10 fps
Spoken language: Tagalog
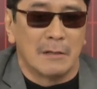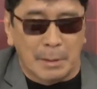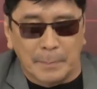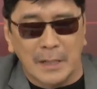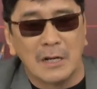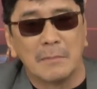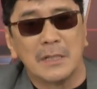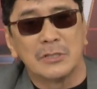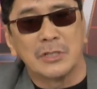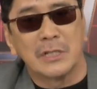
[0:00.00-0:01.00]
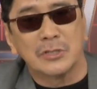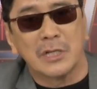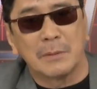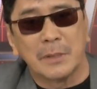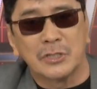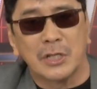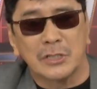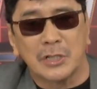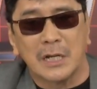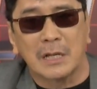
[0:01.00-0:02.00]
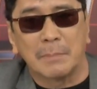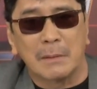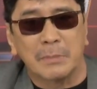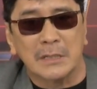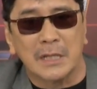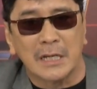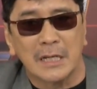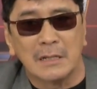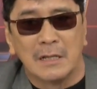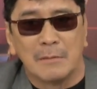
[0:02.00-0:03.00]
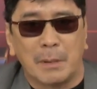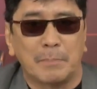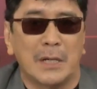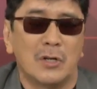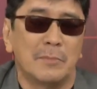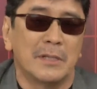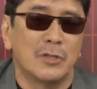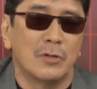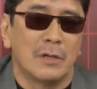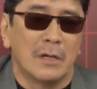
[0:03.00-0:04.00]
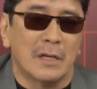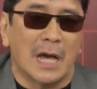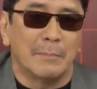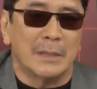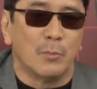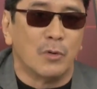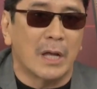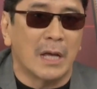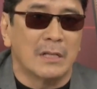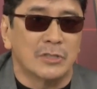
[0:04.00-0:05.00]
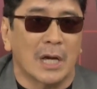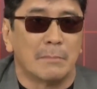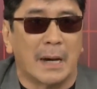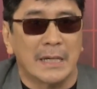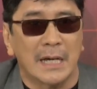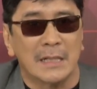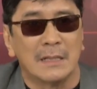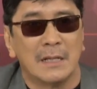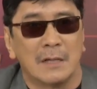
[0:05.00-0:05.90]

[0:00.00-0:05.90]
Paano naman yung sinasabing sila-sila nagpapatayan? Paano naman yung gamit muna, tsaka bayad?